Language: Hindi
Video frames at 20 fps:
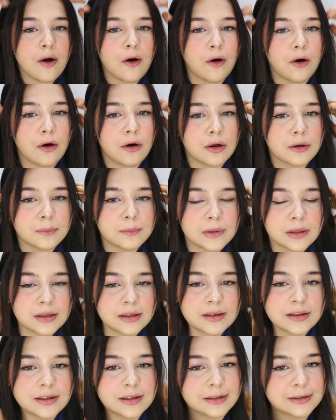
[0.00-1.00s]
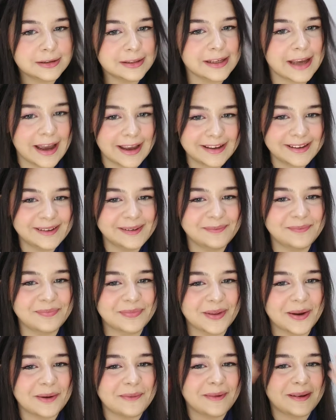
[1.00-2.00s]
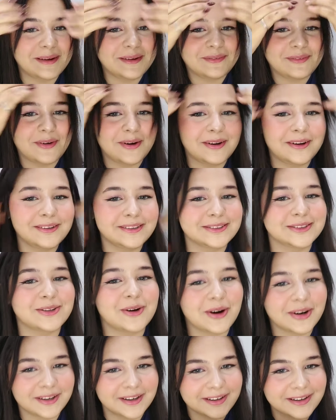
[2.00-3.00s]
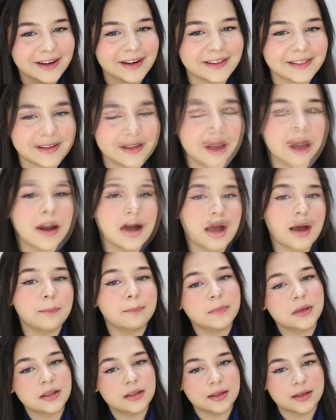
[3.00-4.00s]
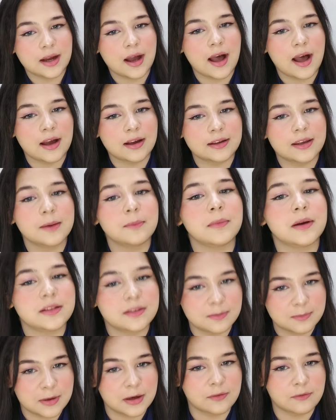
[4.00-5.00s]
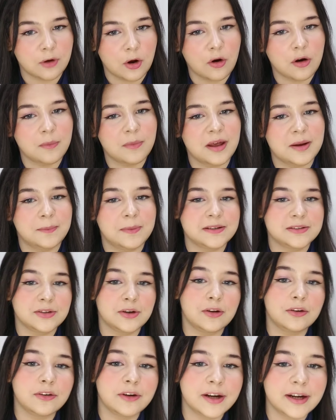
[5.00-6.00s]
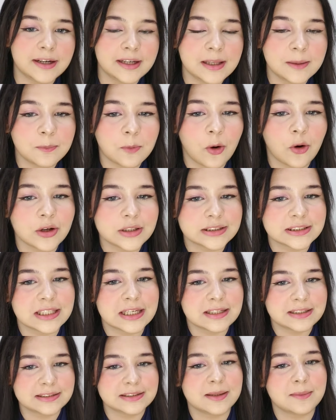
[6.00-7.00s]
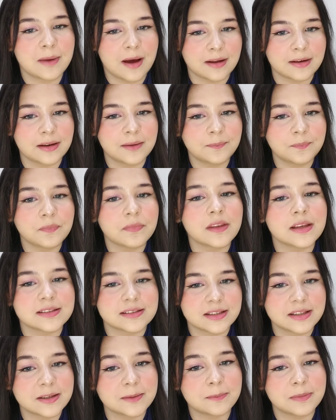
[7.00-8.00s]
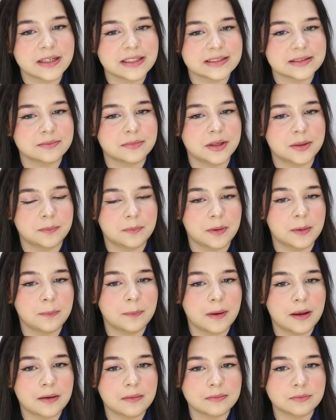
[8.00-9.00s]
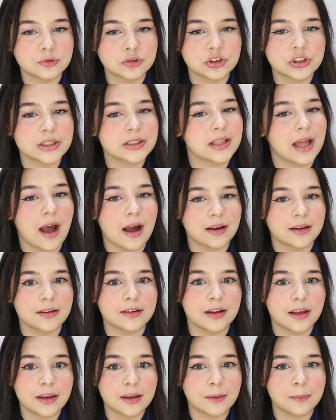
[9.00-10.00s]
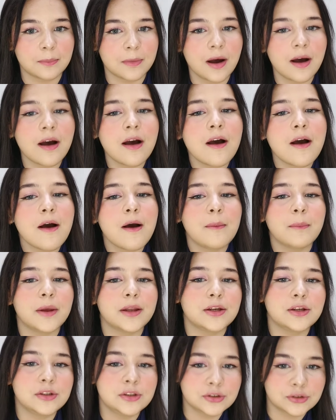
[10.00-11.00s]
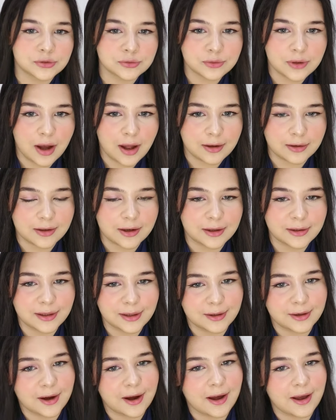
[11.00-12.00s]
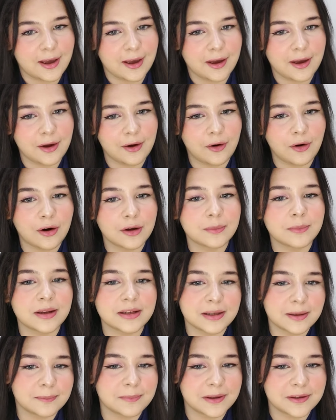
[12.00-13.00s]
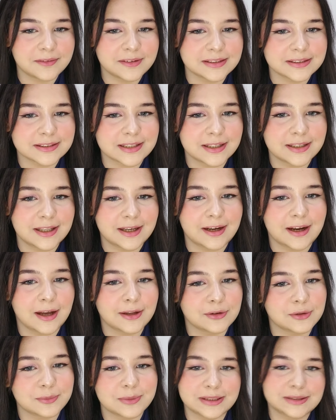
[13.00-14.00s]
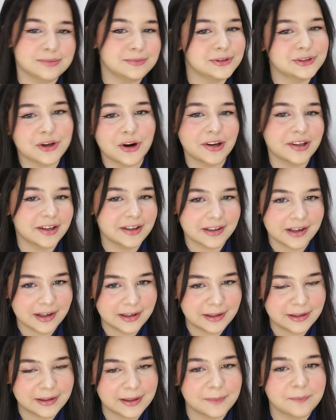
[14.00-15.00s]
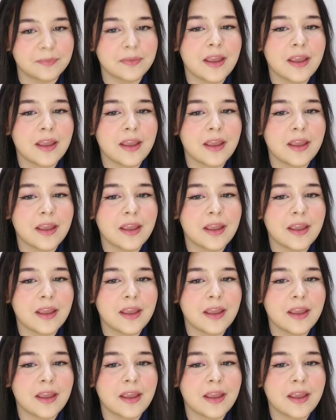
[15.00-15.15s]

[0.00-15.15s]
और मेरी ईदी आई और मैंने फ़ौरन इसको ऑर्डर कर दिया अम्मी ने कहा कि मत मंगवाओ हमारे पास ऑलरेडी बहुत सारा सामान है इसकी रिप्लेसमेंट में पर मुझे था कि नहीं अम्मा मैंने नीशू खान का देखा है और मरियम परवेज़ का देखा है तो बस मुझे ऑर्डर करने दें